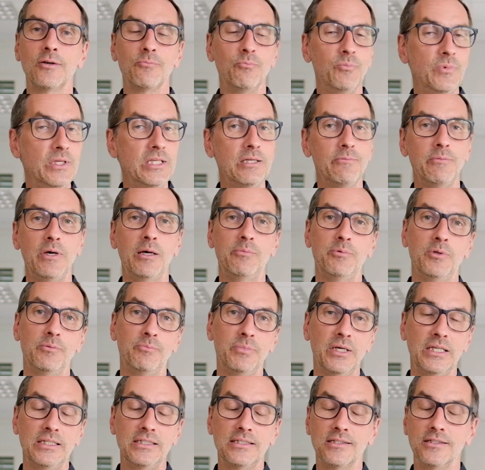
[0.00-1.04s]
mit dem Apple
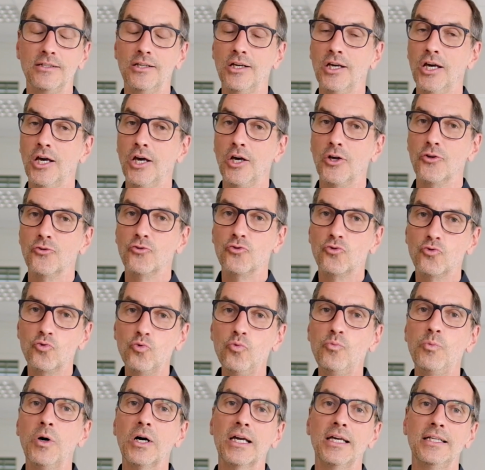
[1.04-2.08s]
Pencil
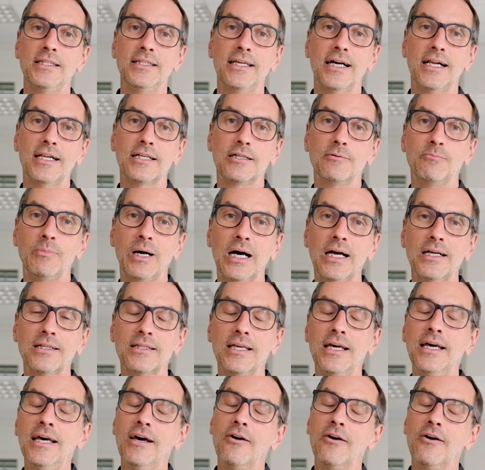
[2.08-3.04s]
super genial gemacht.